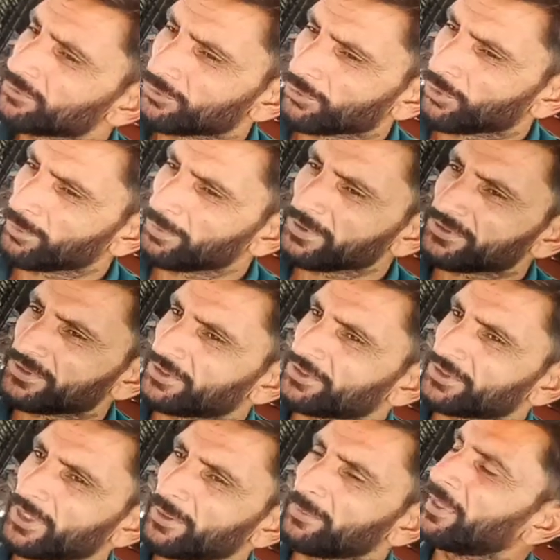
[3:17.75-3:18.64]
जो भी
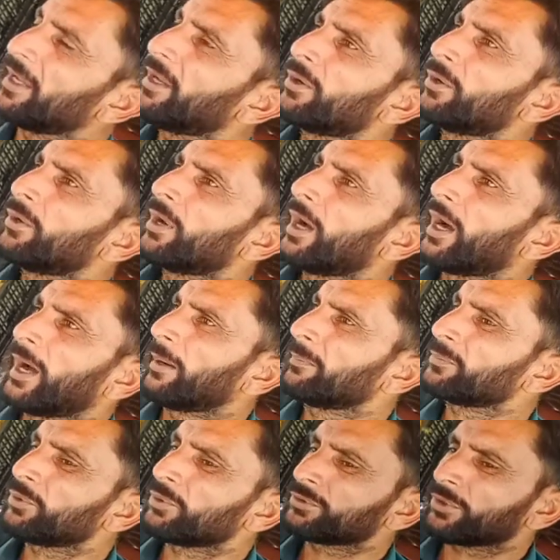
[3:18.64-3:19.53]
सिस्टम है
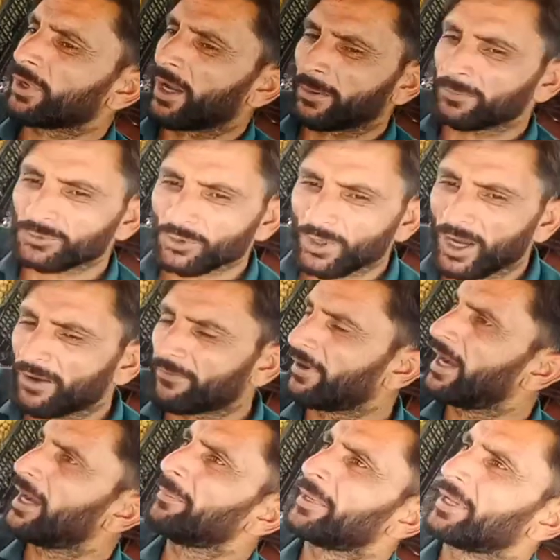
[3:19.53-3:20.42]
हमको तो हम तो
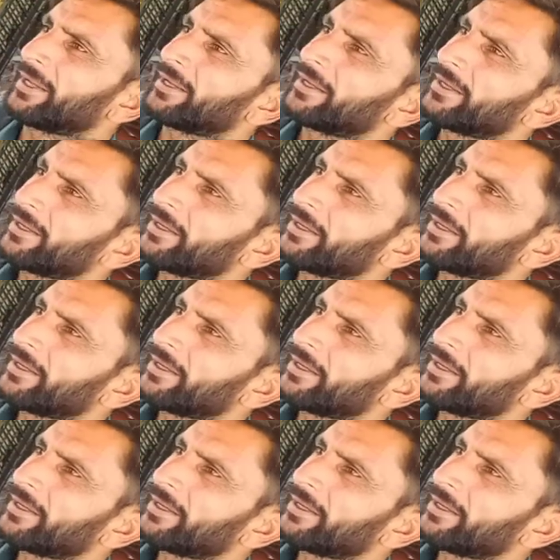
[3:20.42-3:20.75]
आवाम हैं